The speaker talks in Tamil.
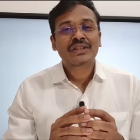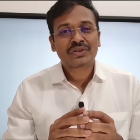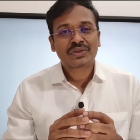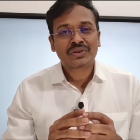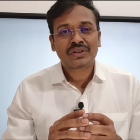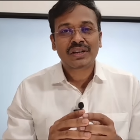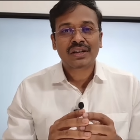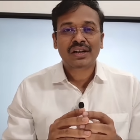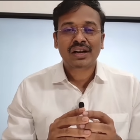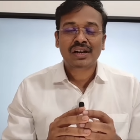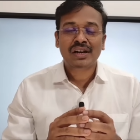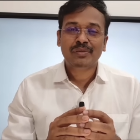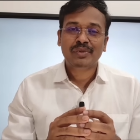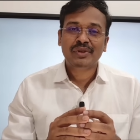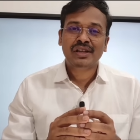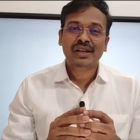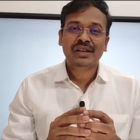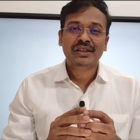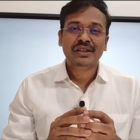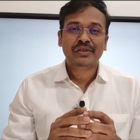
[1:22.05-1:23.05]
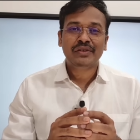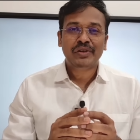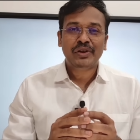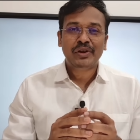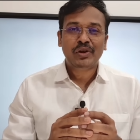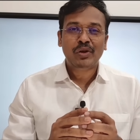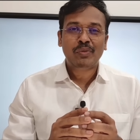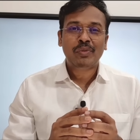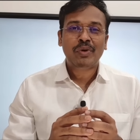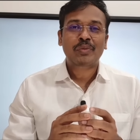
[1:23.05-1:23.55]
ஸோ இதற்கான பதிலை இந்த
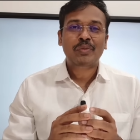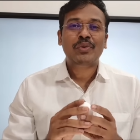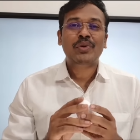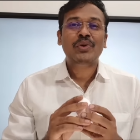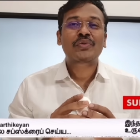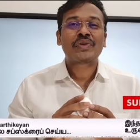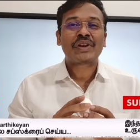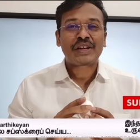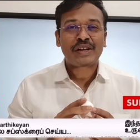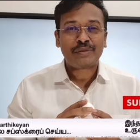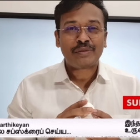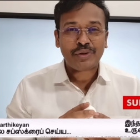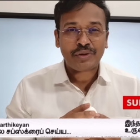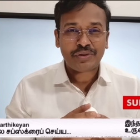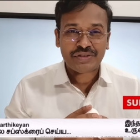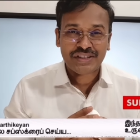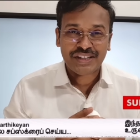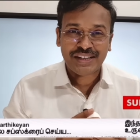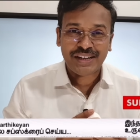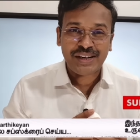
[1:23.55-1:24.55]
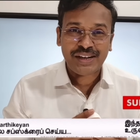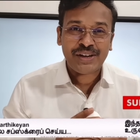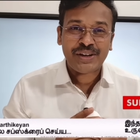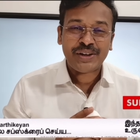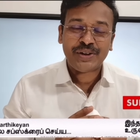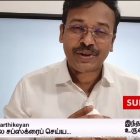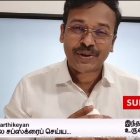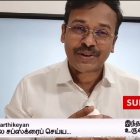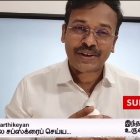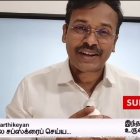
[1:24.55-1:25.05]
வீடியோல பார்ப்போம் வெல்கம் டு அவர் சேனல்
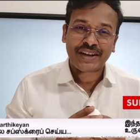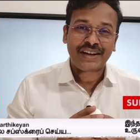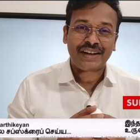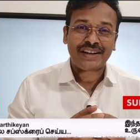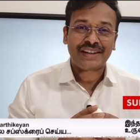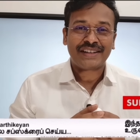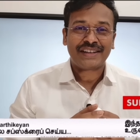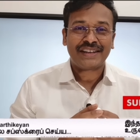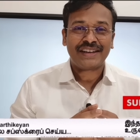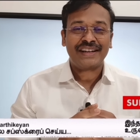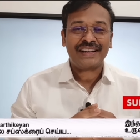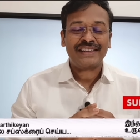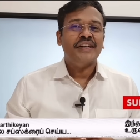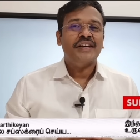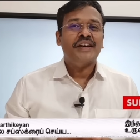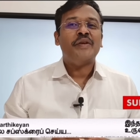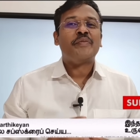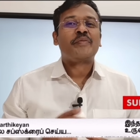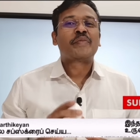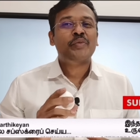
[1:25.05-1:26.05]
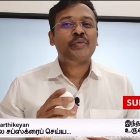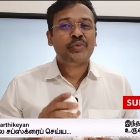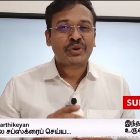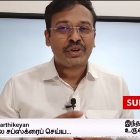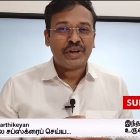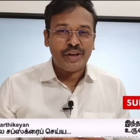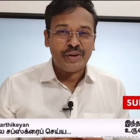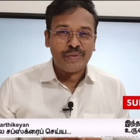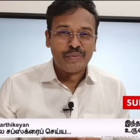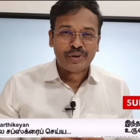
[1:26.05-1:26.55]
டாக்டர் கார்த்திகேயன் இப்போ
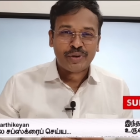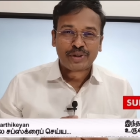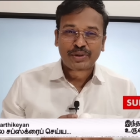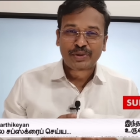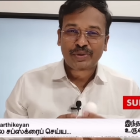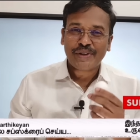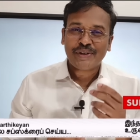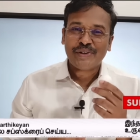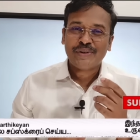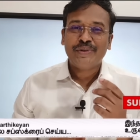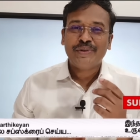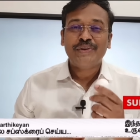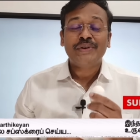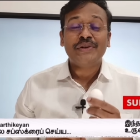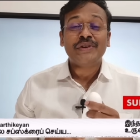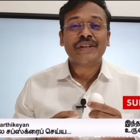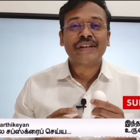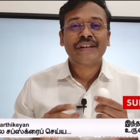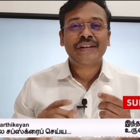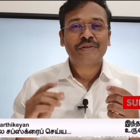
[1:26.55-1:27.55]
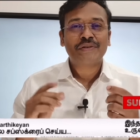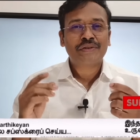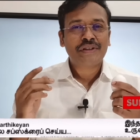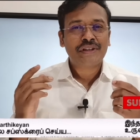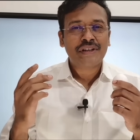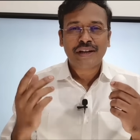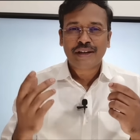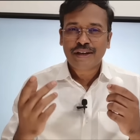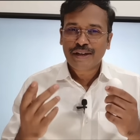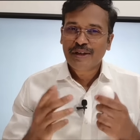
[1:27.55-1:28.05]
முட்டையை பொறுத்த வரைக்கும் நீங்க வந்து
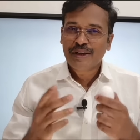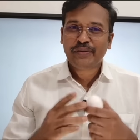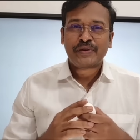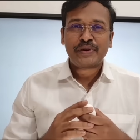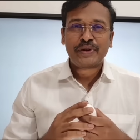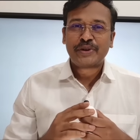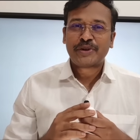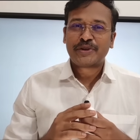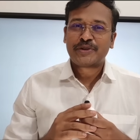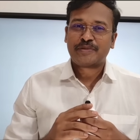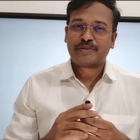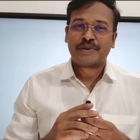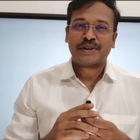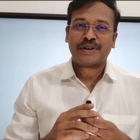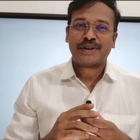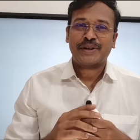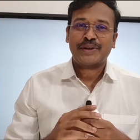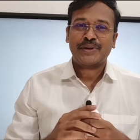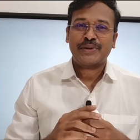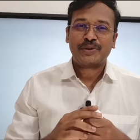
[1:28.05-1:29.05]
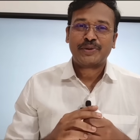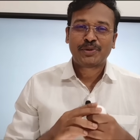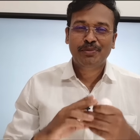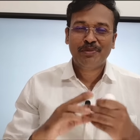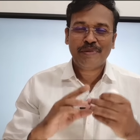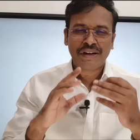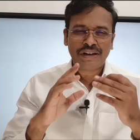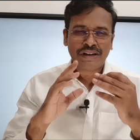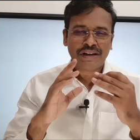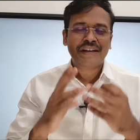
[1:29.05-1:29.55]
நிறைய வீடியோஸ் பார்க்கலாம்
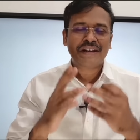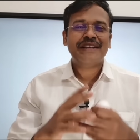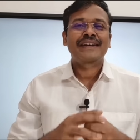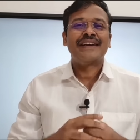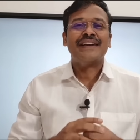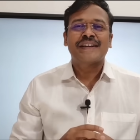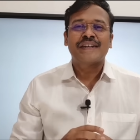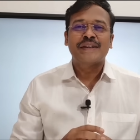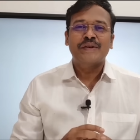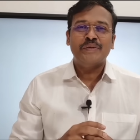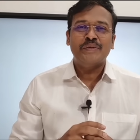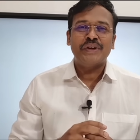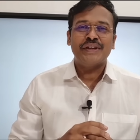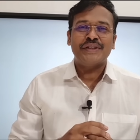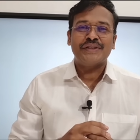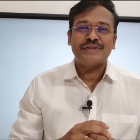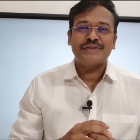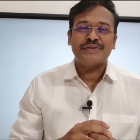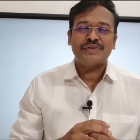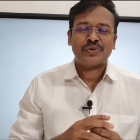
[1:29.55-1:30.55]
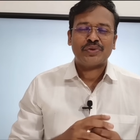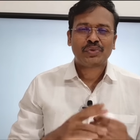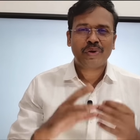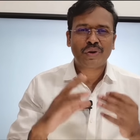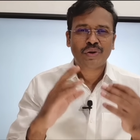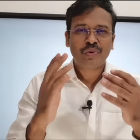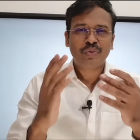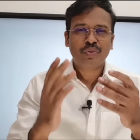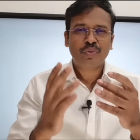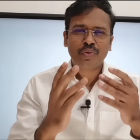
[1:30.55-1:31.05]
யூடியூப்ல நிறைய ரெக்கமெண்டேஷன்
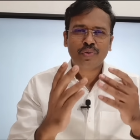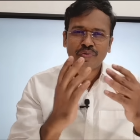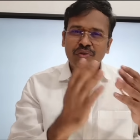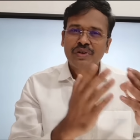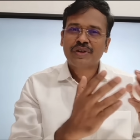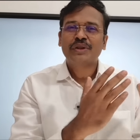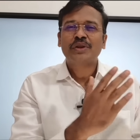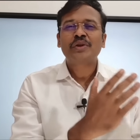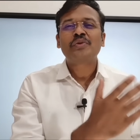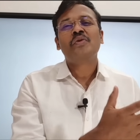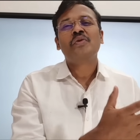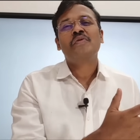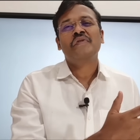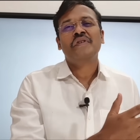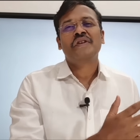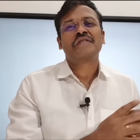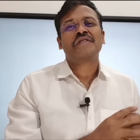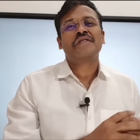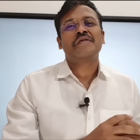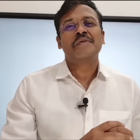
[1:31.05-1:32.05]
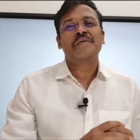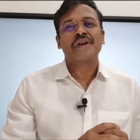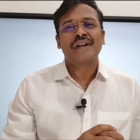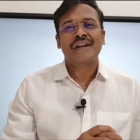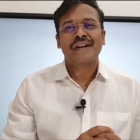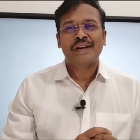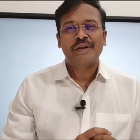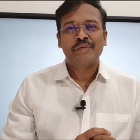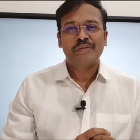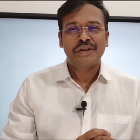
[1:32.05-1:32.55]
சொல்லுவாங்க ஒவ்வொருத்தரும் ஒவ்வொரு விதமான
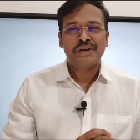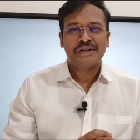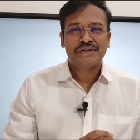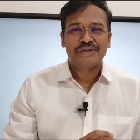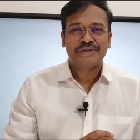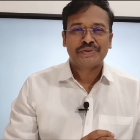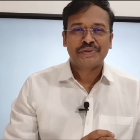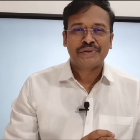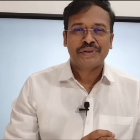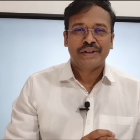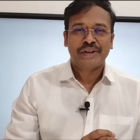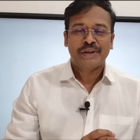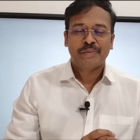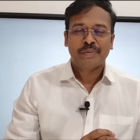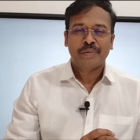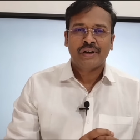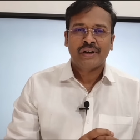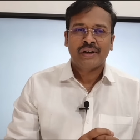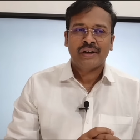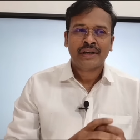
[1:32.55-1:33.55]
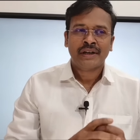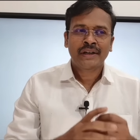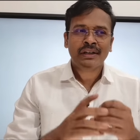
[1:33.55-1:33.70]
ரெக்கமெண்டேஷன் சொல்லிட்டு இருப்பாங்க